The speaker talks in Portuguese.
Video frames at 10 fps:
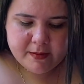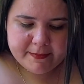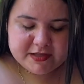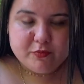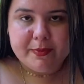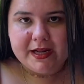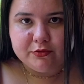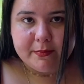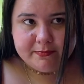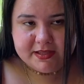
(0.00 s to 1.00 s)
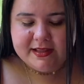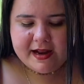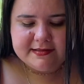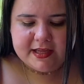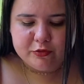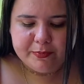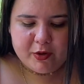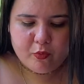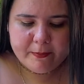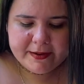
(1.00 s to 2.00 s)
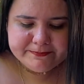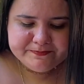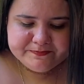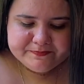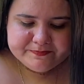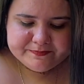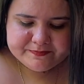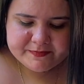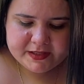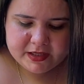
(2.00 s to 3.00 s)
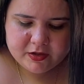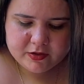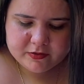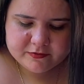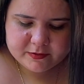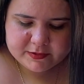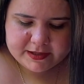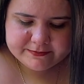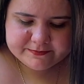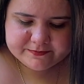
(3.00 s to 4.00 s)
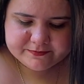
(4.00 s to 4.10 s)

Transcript: mas o prato é idealizado pra uma. Vamos lá.